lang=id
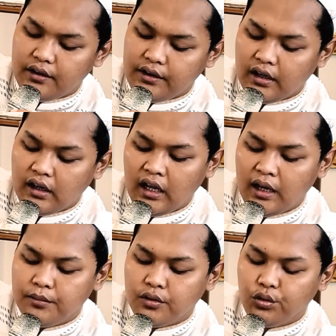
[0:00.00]

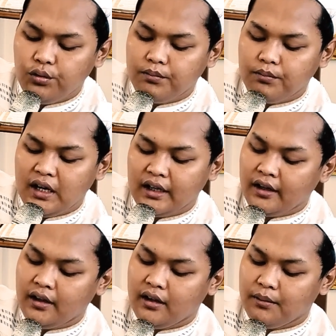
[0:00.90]
Yarhamukum
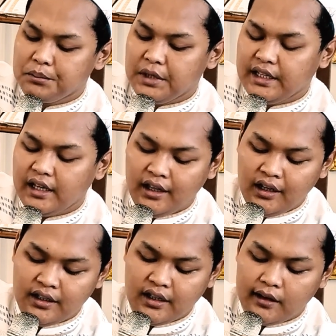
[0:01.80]
maka
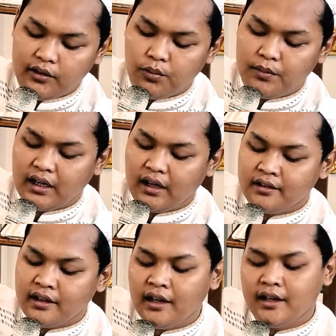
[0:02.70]
menyayangi atau
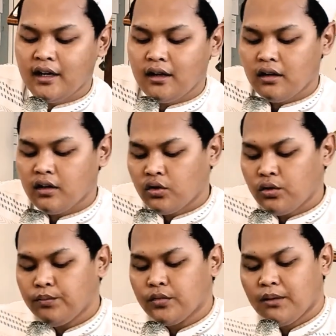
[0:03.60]
maka sayang
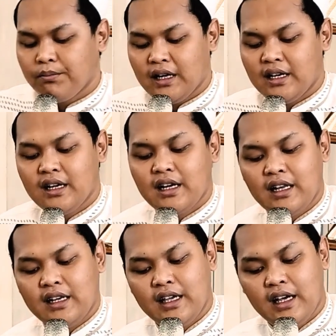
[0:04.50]
kum kepada
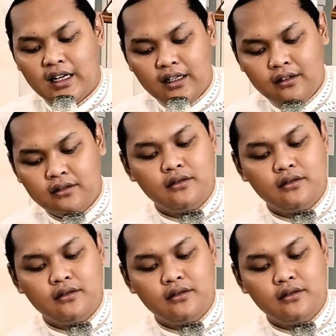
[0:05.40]
kalian